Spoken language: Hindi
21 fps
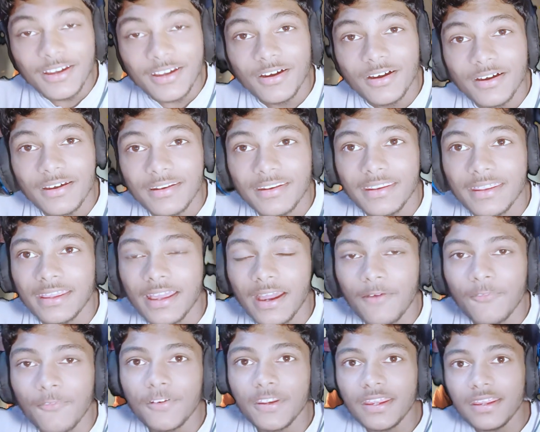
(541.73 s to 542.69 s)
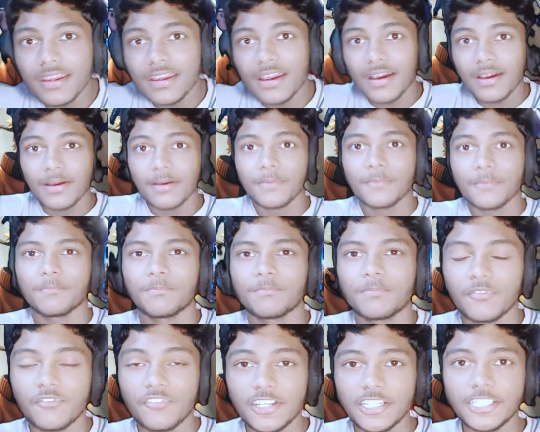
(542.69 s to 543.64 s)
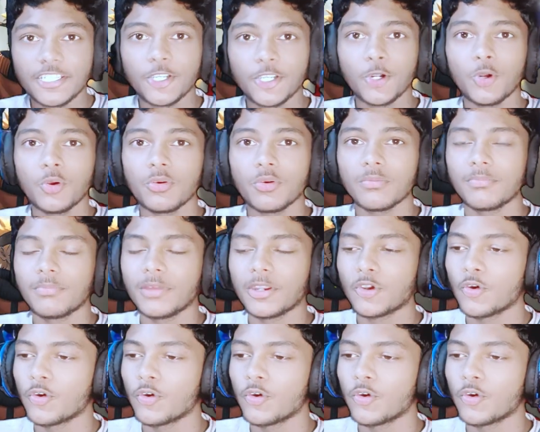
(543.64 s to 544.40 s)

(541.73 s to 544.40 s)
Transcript: रिकवरी का वीडियो मेरे